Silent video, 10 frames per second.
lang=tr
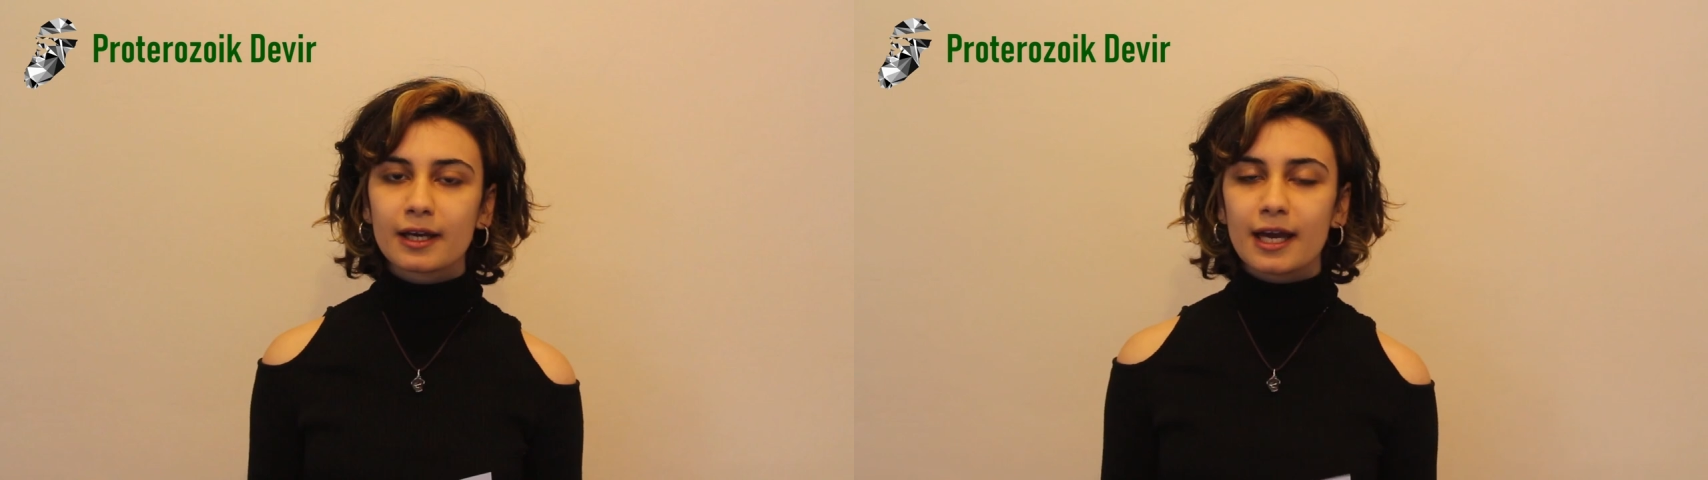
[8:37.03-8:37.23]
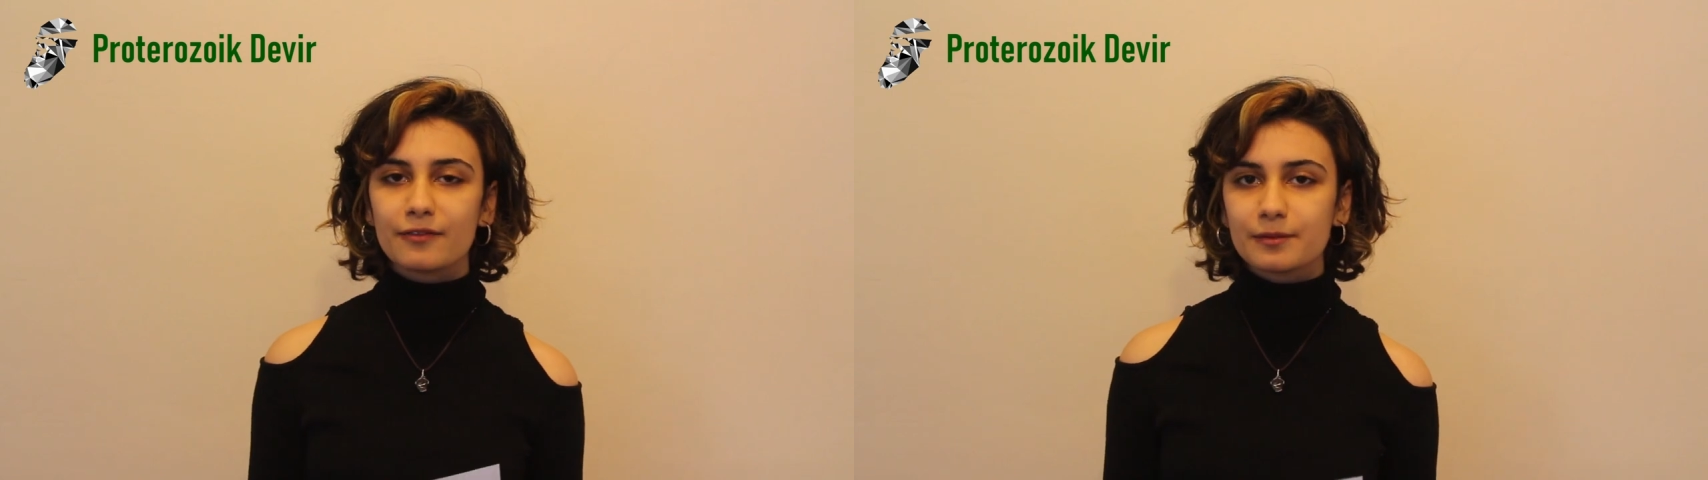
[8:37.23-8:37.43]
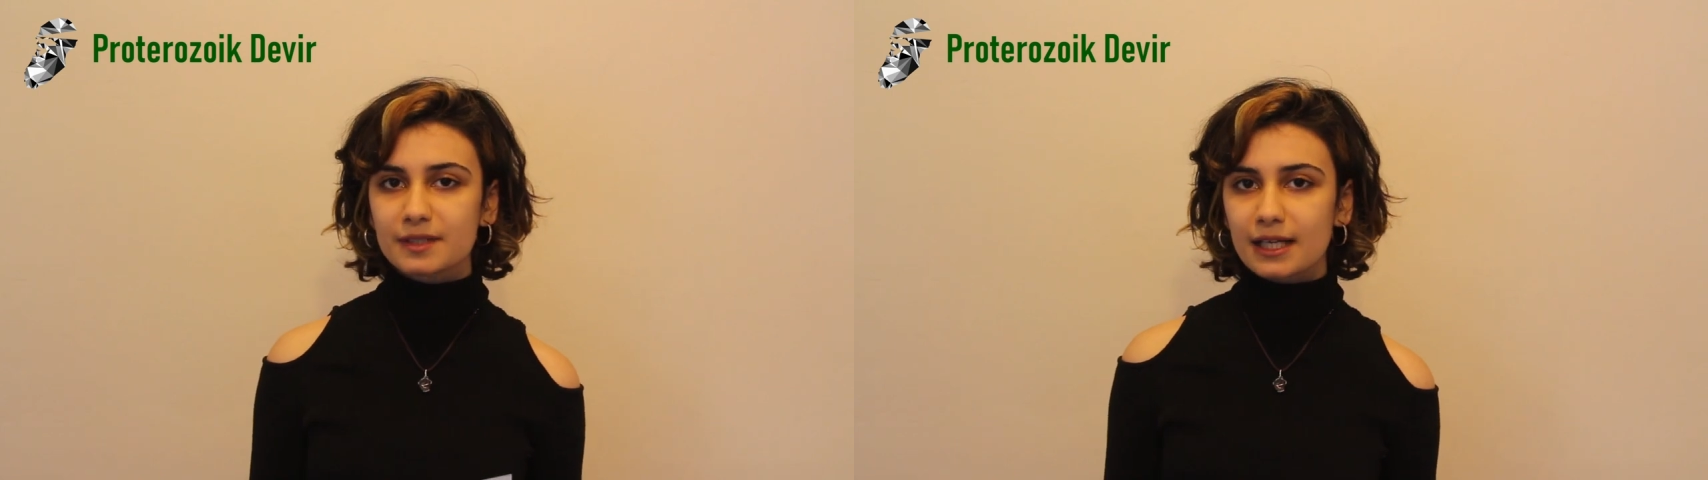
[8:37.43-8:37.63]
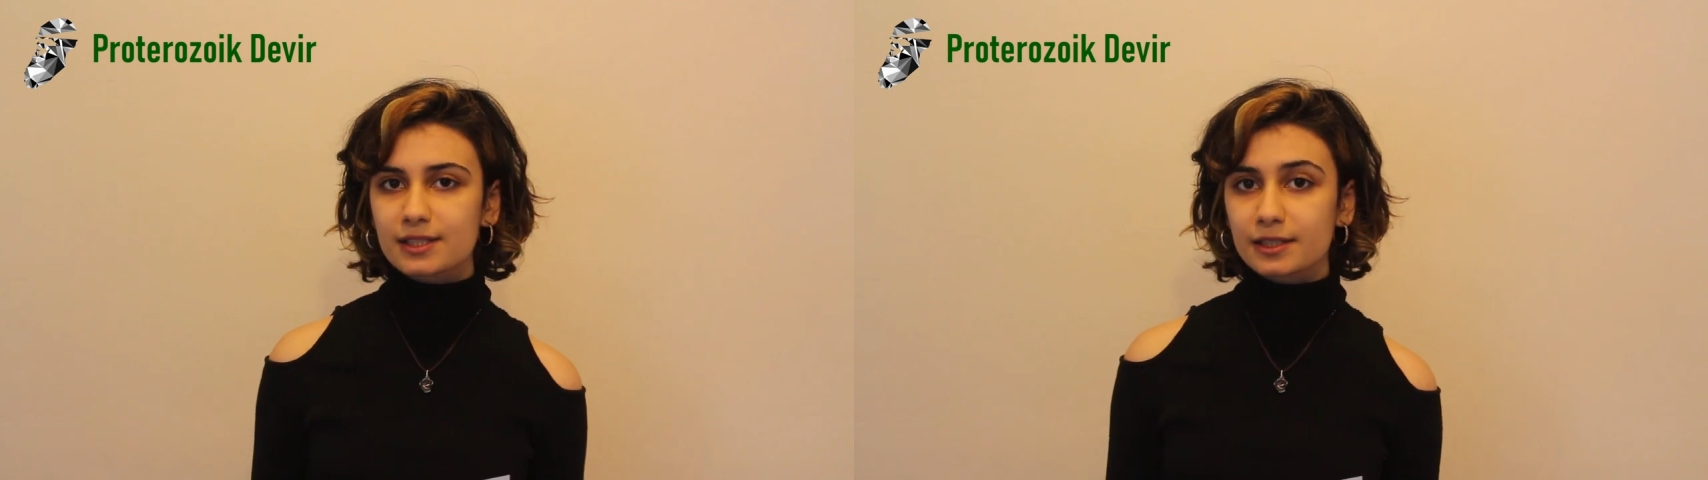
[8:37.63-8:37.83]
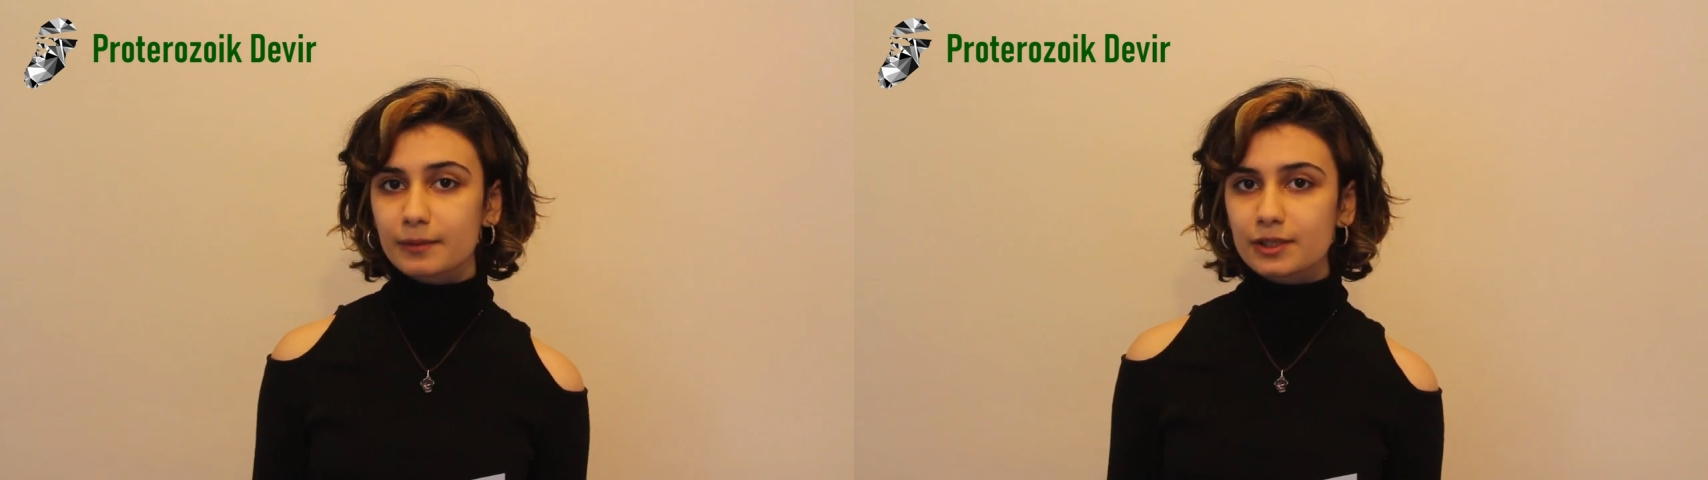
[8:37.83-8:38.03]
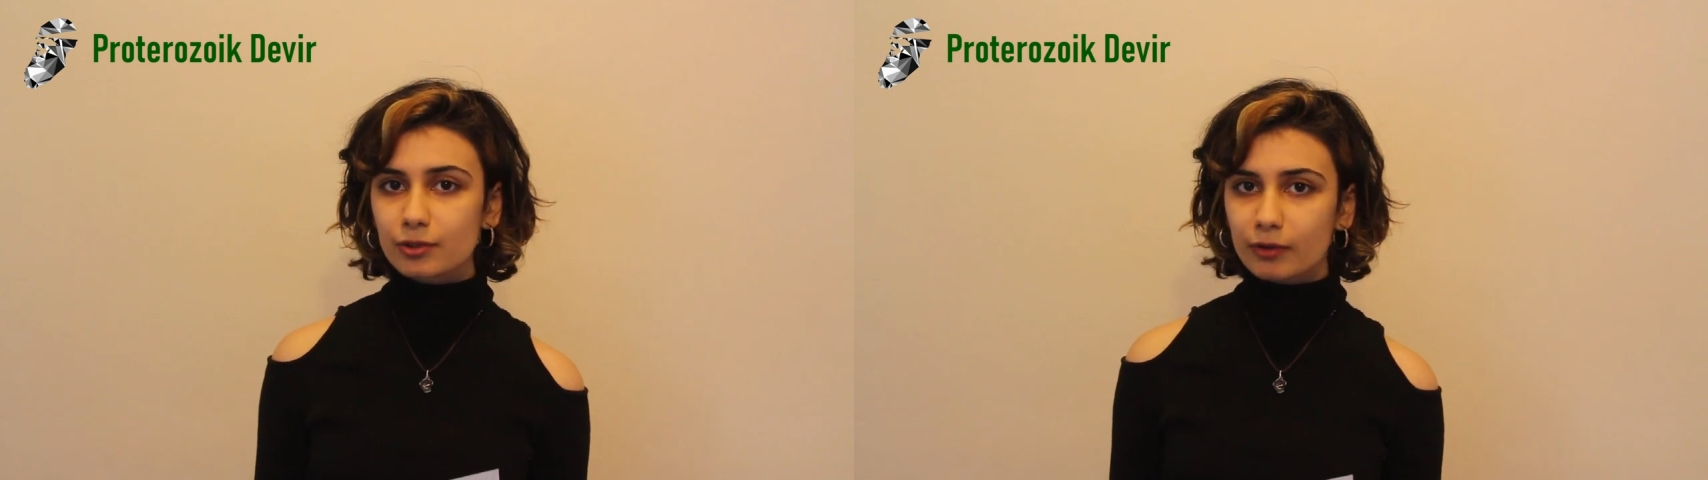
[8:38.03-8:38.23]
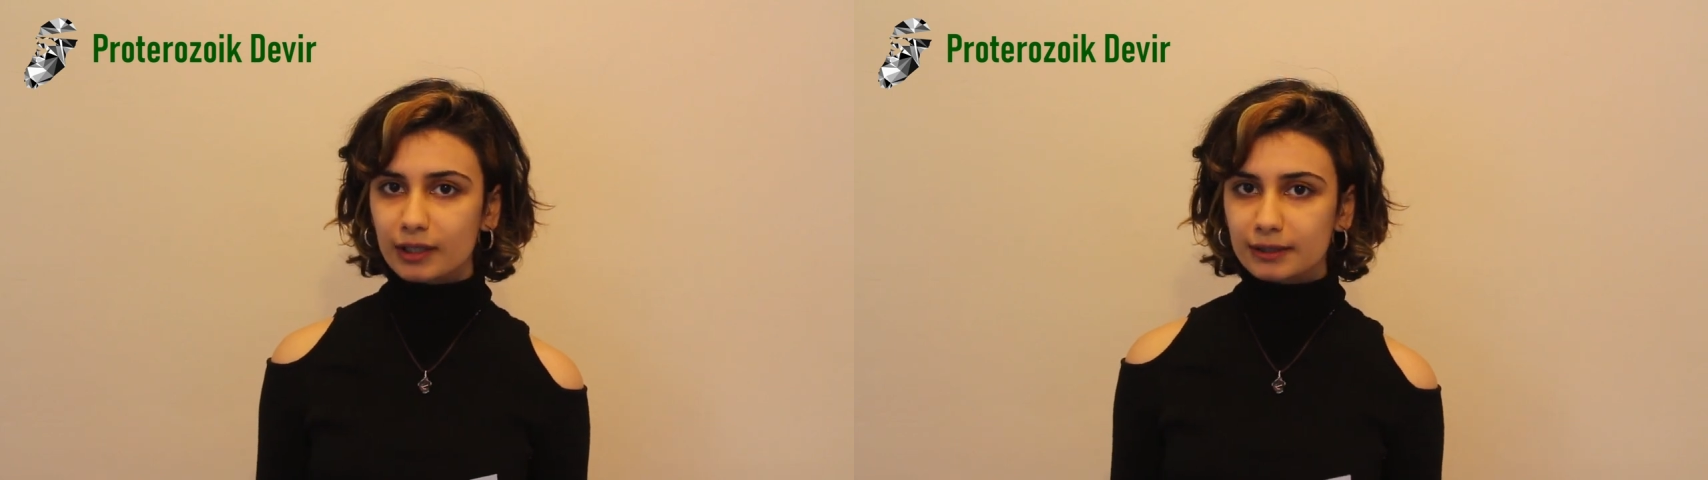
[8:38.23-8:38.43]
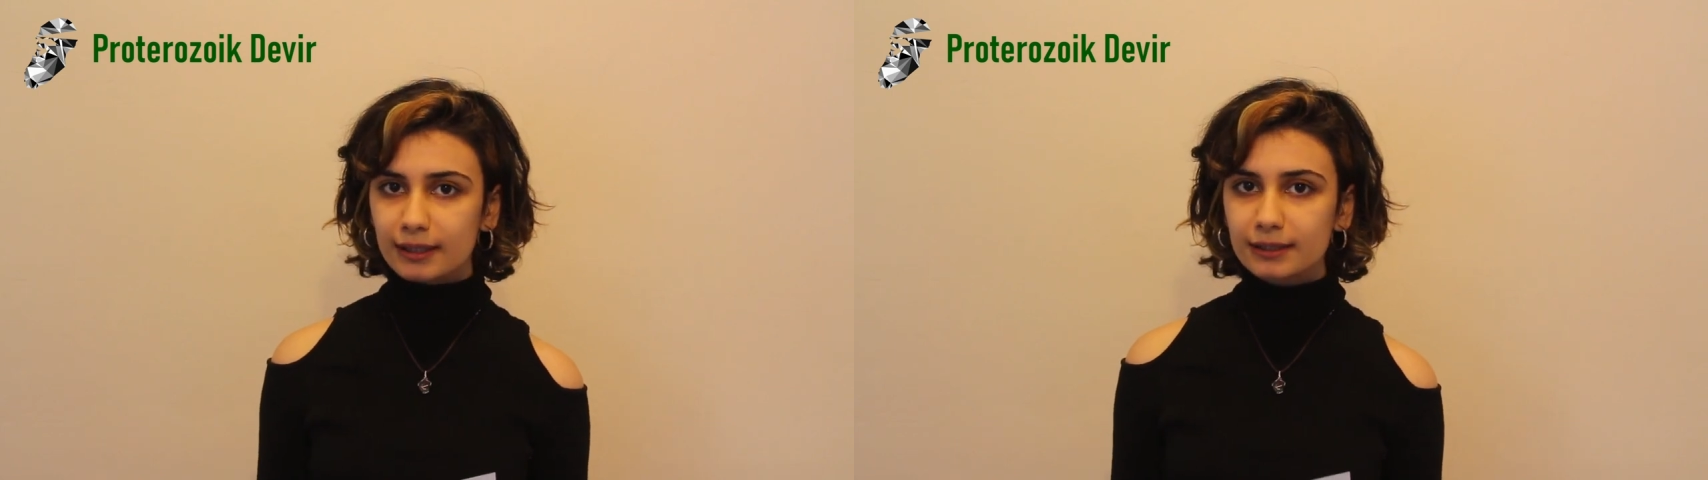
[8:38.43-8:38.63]
evrimsel çıkmaz
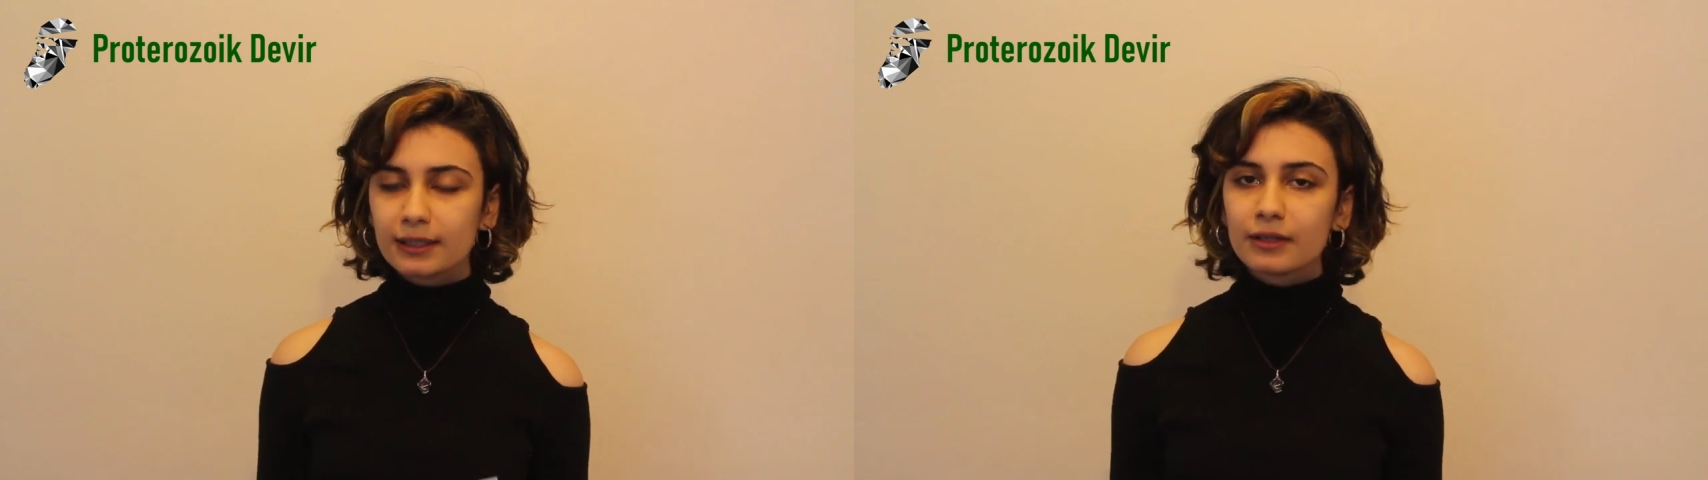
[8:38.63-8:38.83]
sokaklar